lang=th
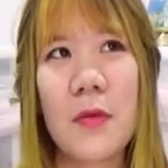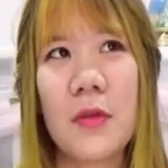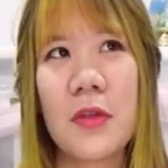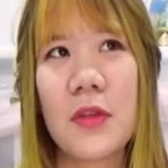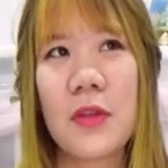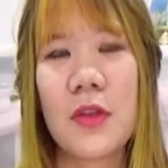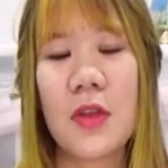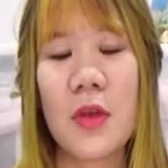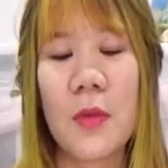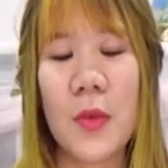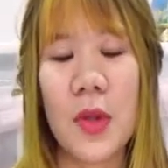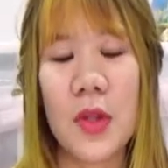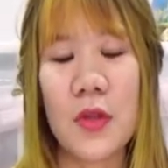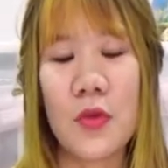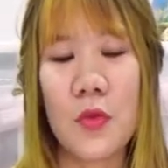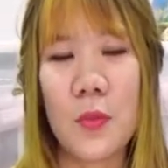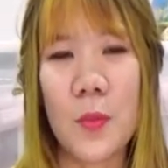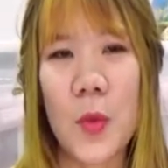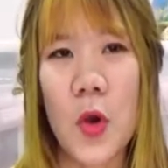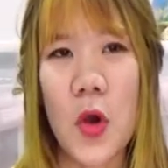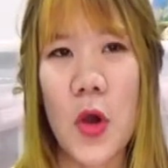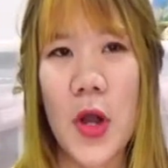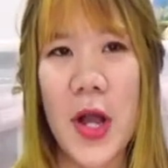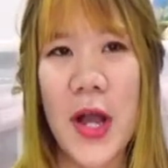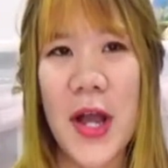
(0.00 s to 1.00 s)
รู้สึกยังมันอยู่
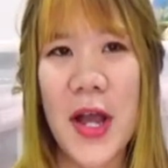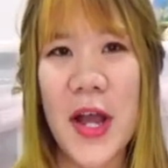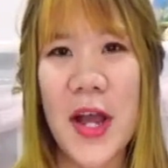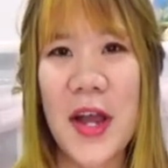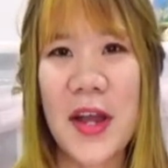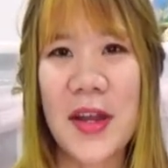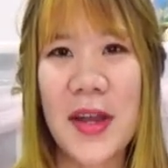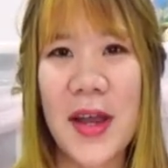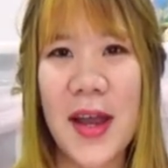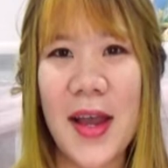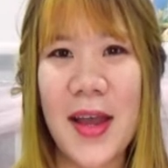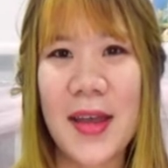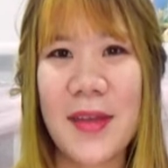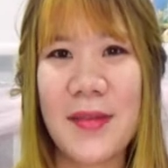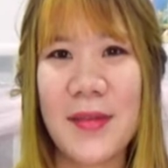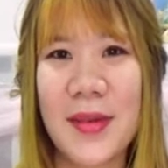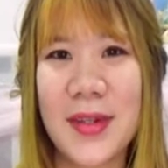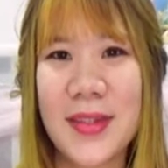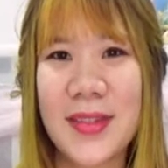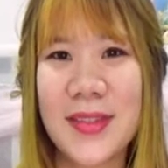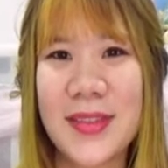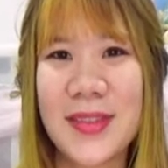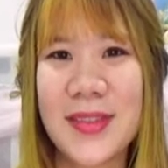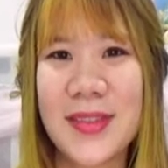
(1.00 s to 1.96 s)
ป .5 ได้มั้ง